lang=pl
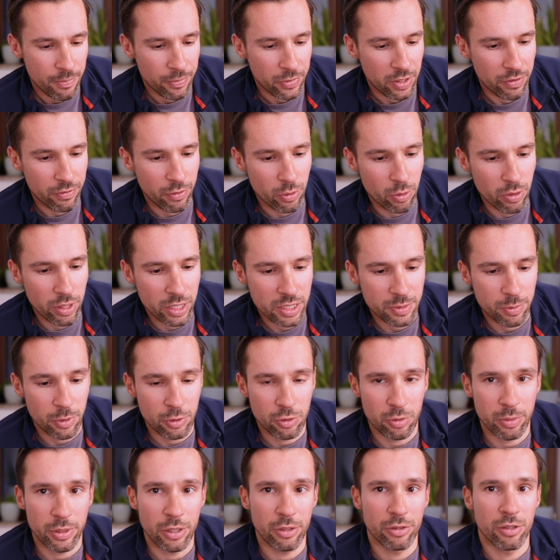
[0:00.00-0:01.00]
i w ogóle
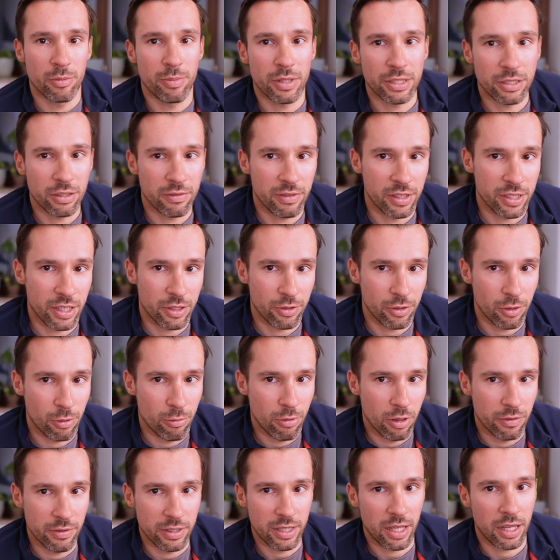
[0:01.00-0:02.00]
sposób jego dopasowania do
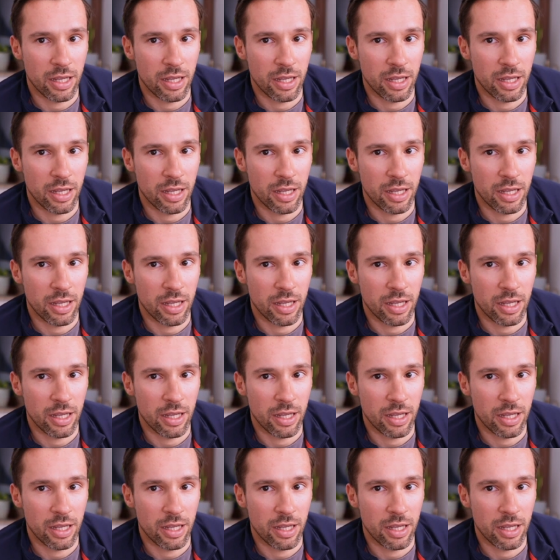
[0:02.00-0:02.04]
głowy,